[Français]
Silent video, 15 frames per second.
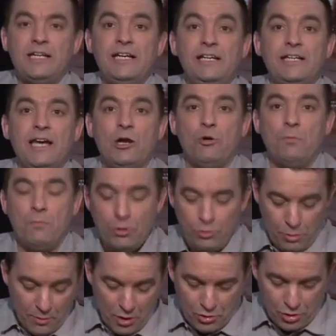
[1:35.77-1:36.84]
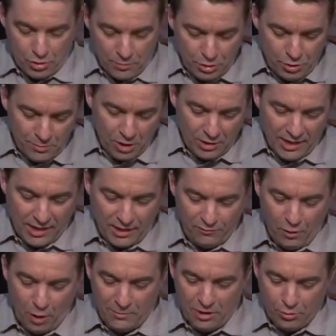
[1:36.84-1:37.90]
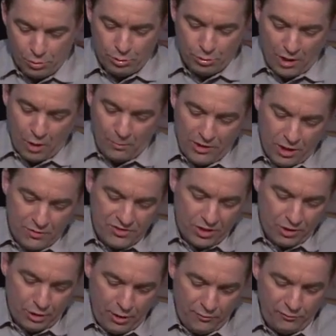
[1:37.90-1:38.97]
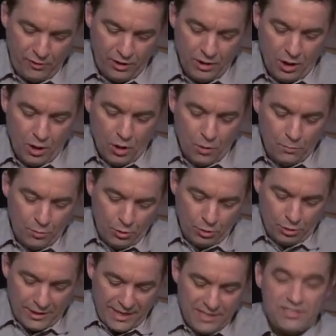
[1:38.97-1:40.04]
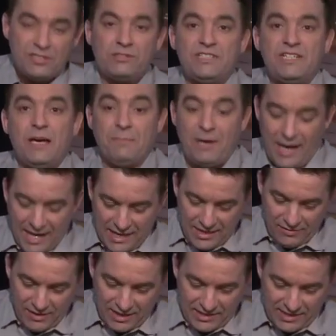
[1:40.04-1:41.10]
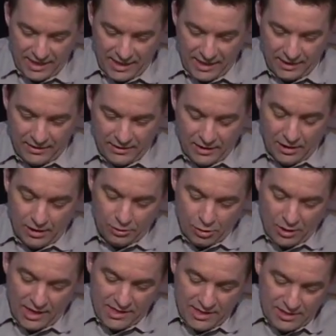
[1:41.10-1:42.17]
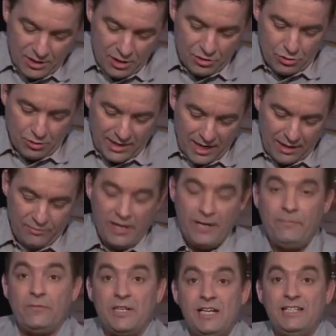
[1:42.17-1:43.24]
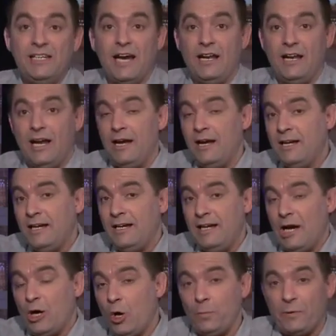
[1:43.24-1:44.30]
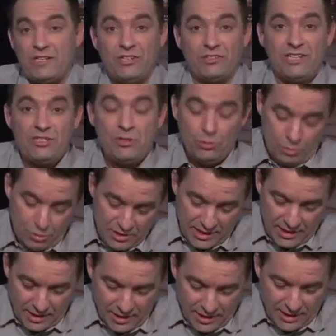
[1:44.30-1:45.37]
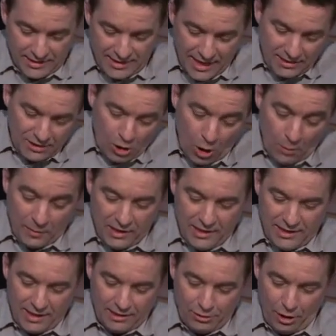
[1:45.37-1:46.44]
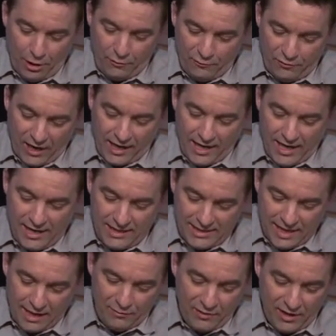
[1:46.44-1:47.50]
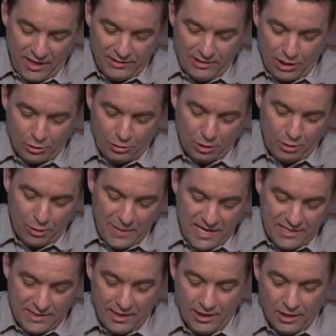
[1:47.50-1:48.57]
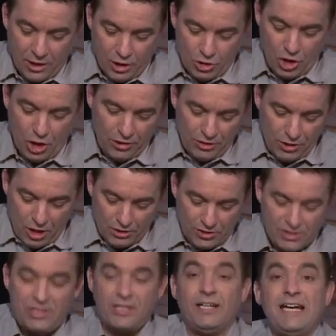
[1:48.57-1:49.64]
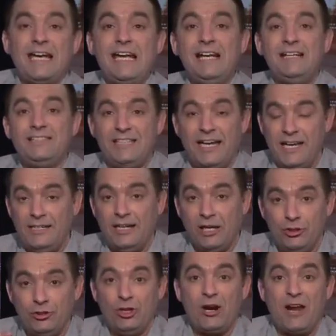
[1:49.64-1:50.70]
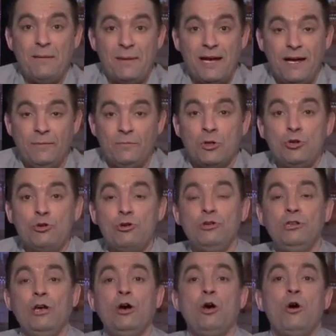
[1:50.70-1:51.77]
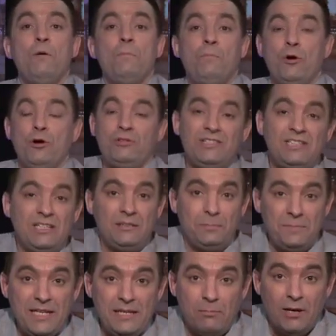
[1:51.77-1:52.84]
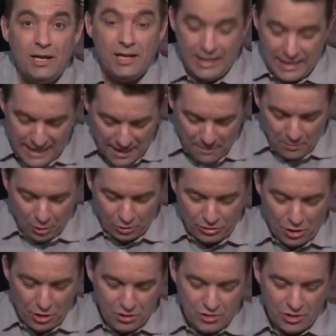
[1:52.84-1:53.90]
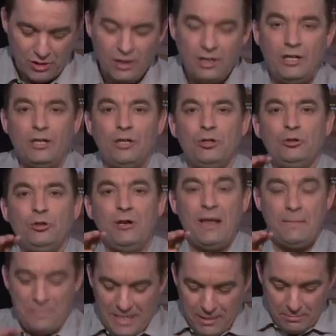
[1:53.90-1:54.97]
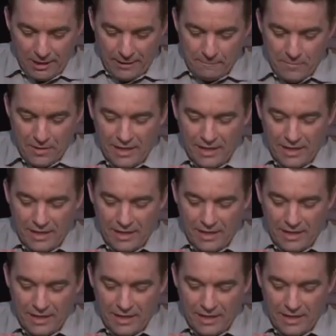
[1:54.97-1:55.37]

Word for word: Il y a le monument, ce monument de la Réforme, inauguré en 1909 pour le 400e anniversaire de la naissance de Calvin, il y a la, représentation de ces quatre grands prédicateurs, Farel, Calvin, Théodore de Bèze et John Knox. Ils tiennent dans la main une petite Bible. L'importance de la Bible.